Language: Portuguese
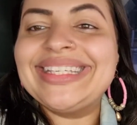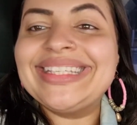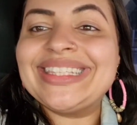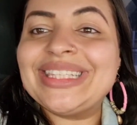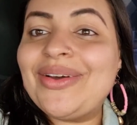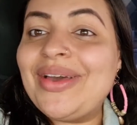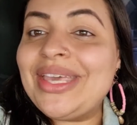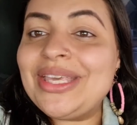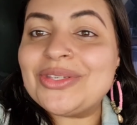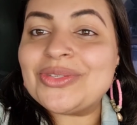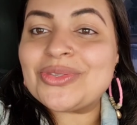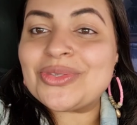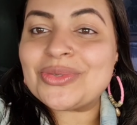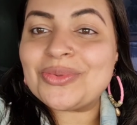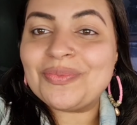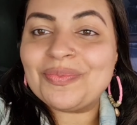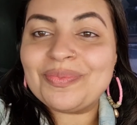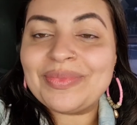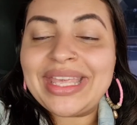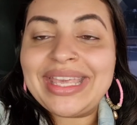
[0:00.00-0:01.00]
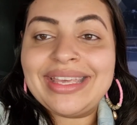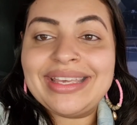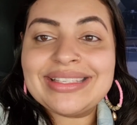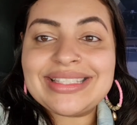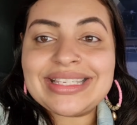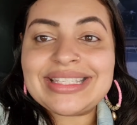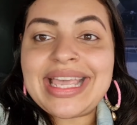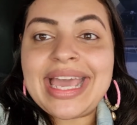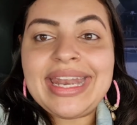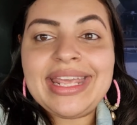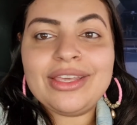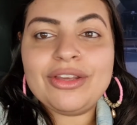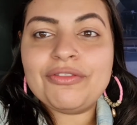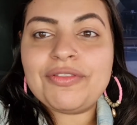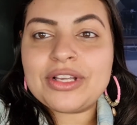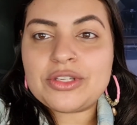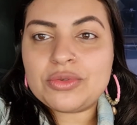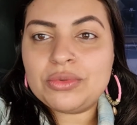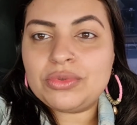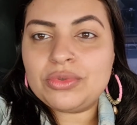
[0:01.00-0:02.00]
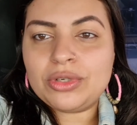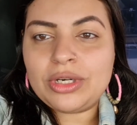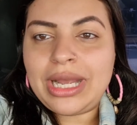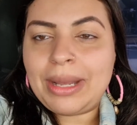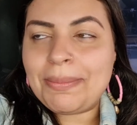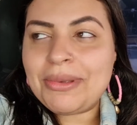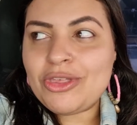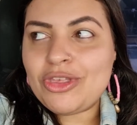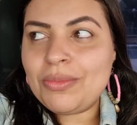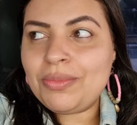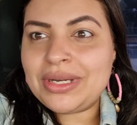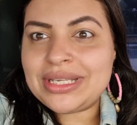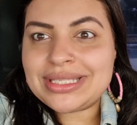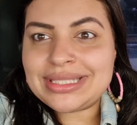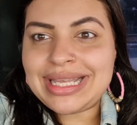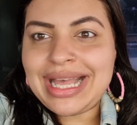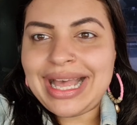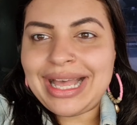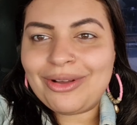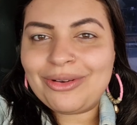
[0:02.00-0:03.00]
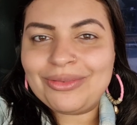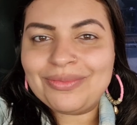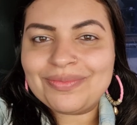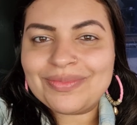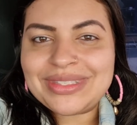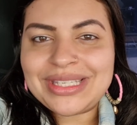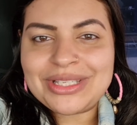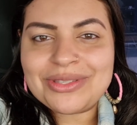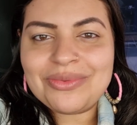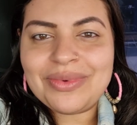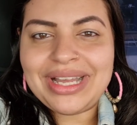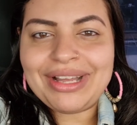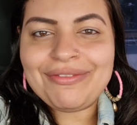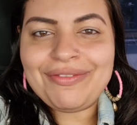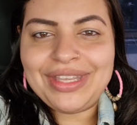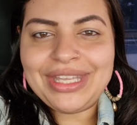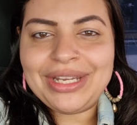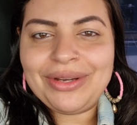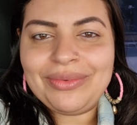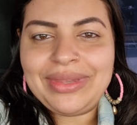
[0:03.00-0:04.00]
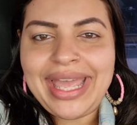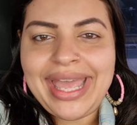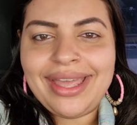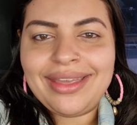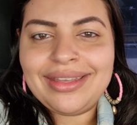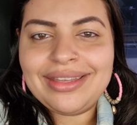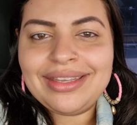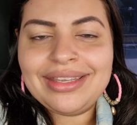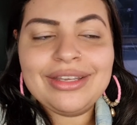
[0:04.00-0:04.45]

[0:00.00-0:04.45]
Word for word: Então é isso. Vocês querem que eu faça um tour rapidinho para esse carro? Vocês nunca viram, né?